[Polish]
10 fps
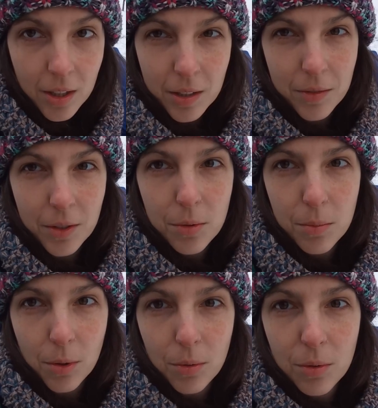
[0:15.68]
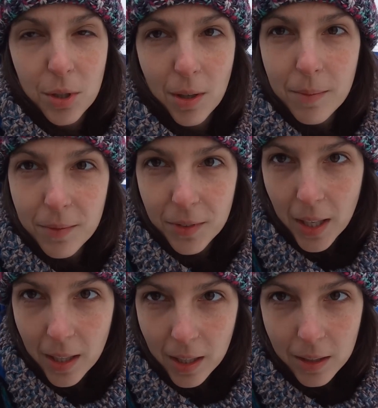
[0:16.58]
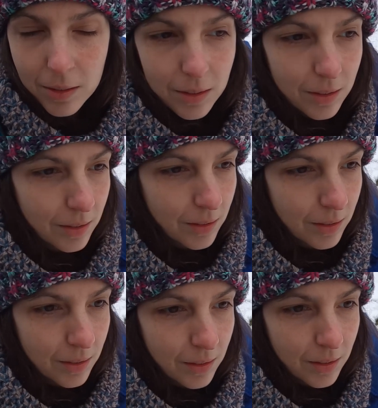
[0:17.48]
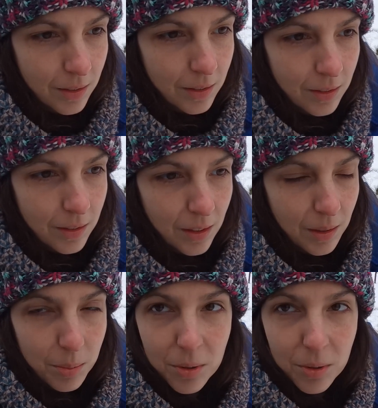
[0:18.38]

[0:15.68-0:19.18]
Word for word: w zeszłym roku chciałam wiele i